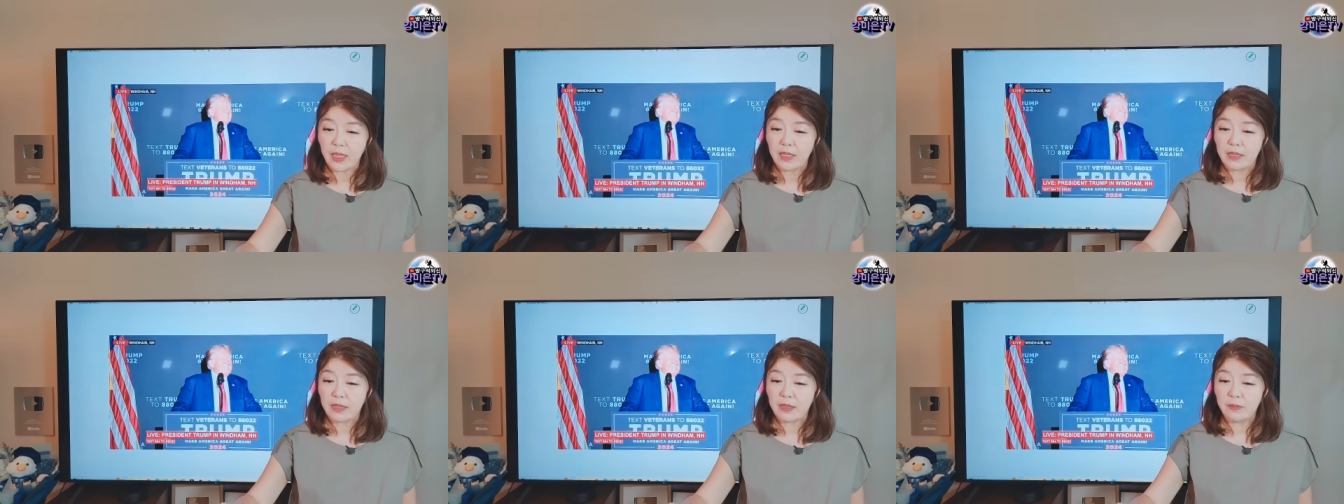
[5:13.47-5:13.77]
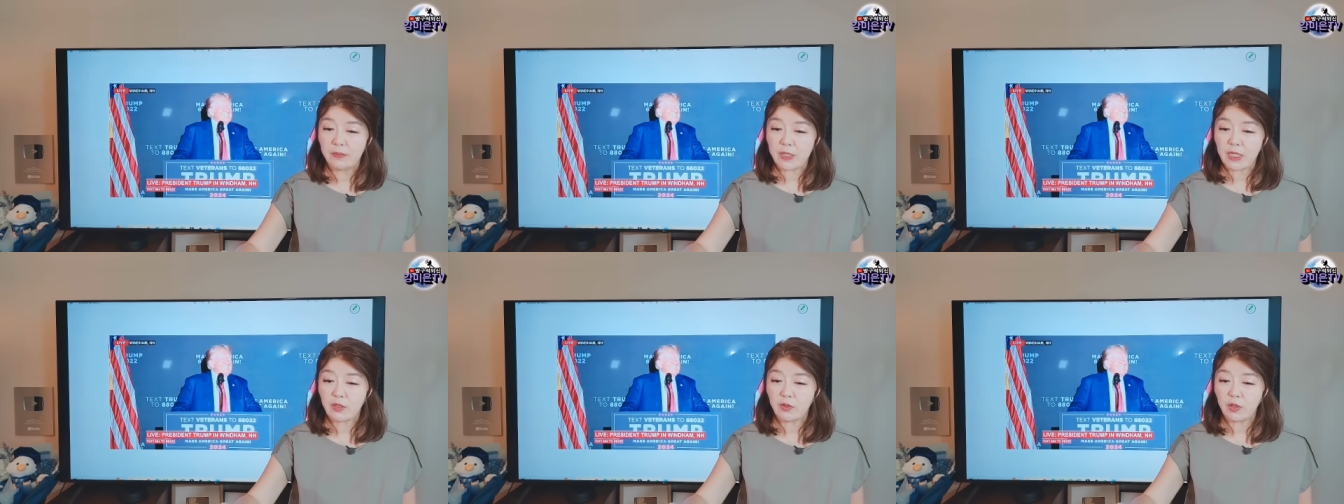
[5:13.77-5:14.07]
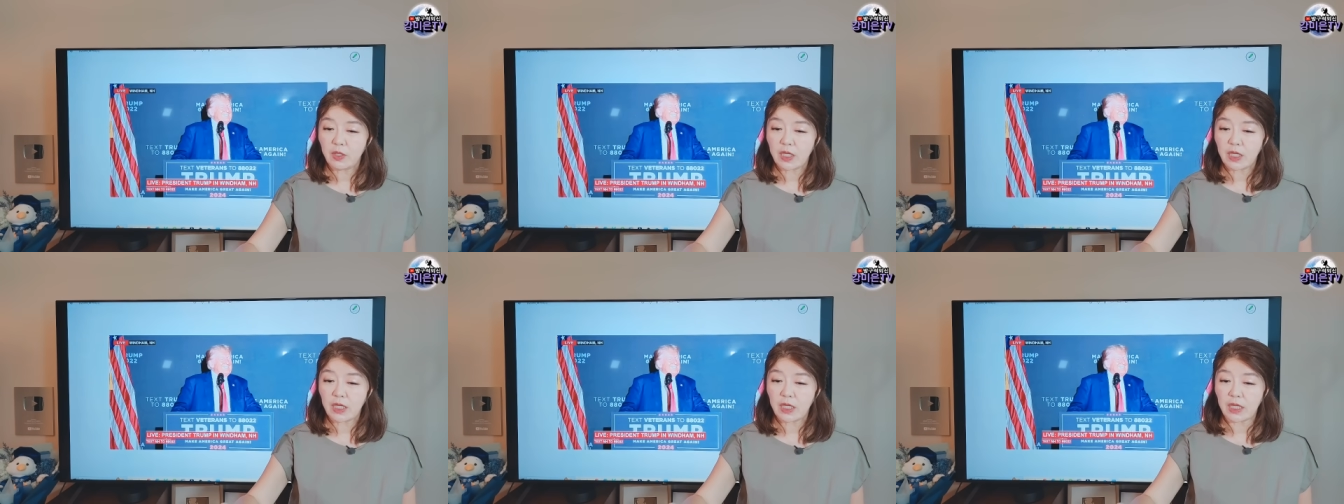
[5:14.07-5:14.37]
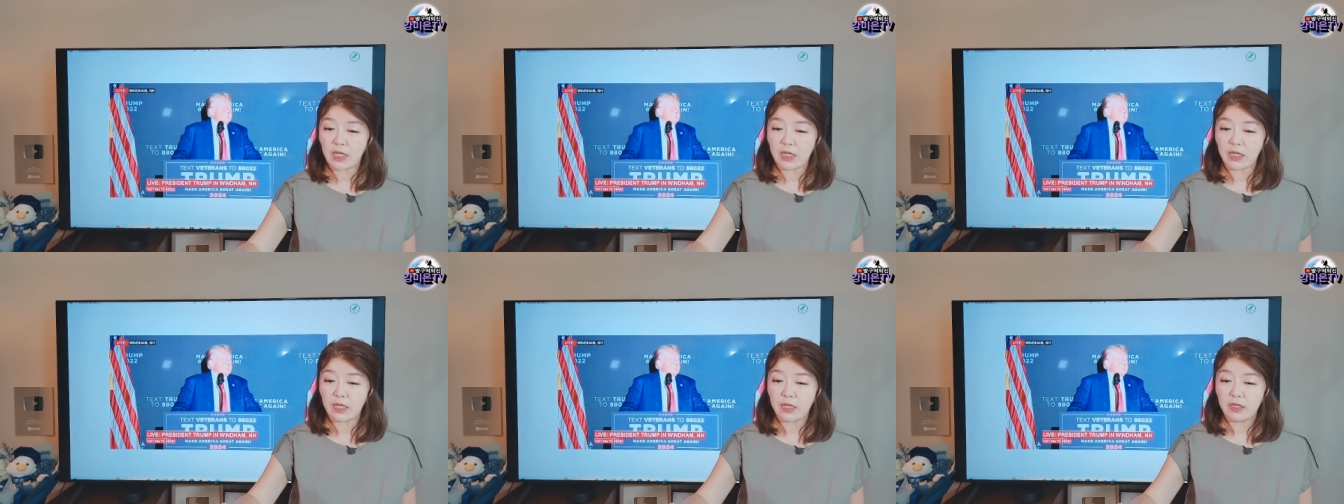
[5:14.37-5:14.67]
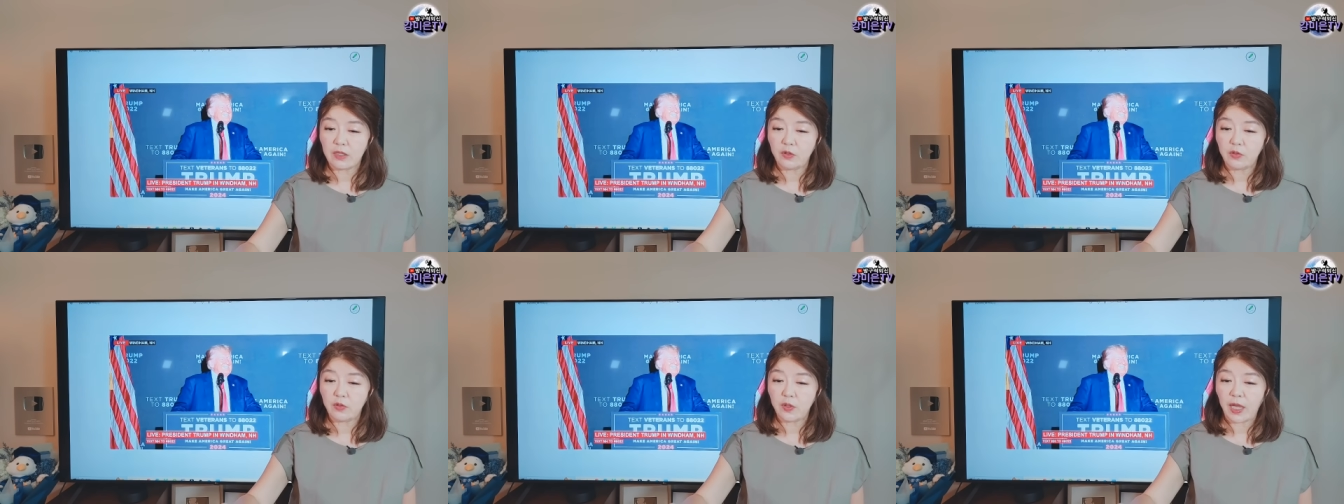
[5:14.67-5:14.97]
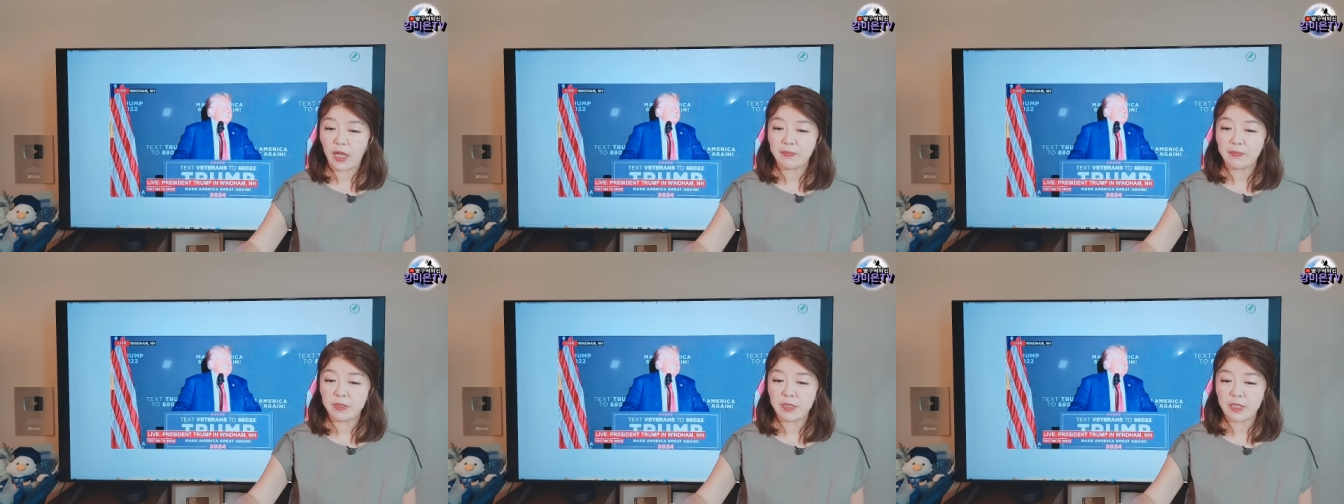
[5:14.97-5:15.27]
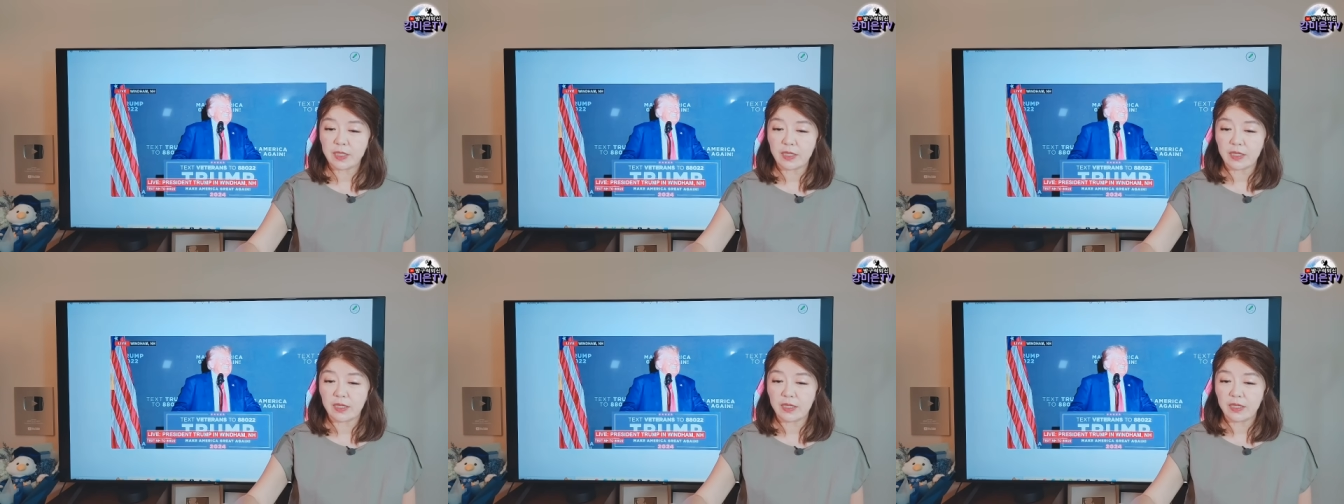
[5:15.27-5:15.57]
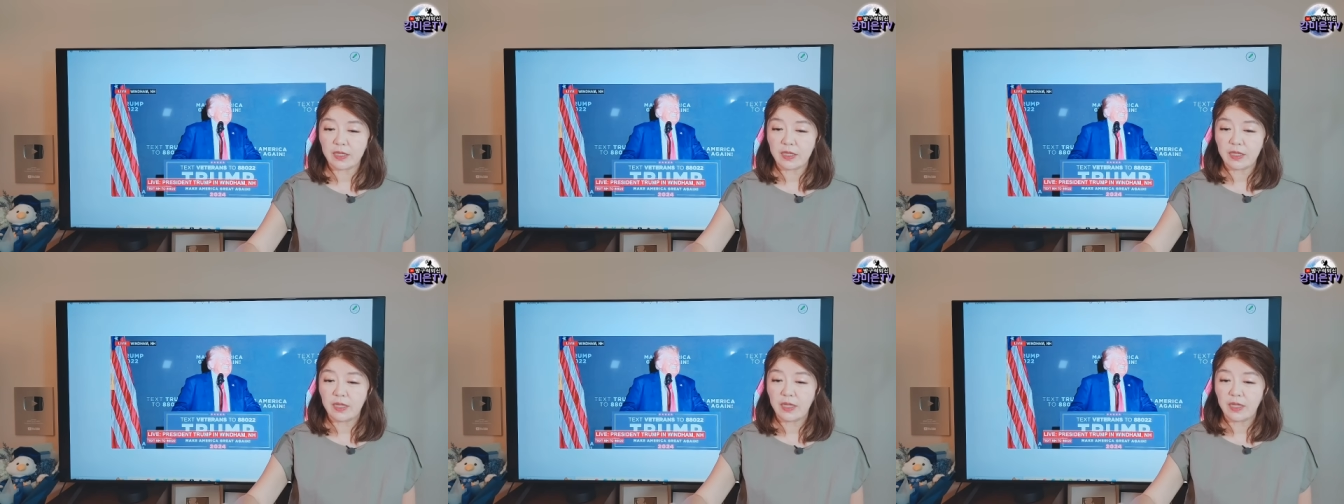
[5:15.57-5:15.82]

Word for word: 트럼프 대통령이 뉴햄프셔에서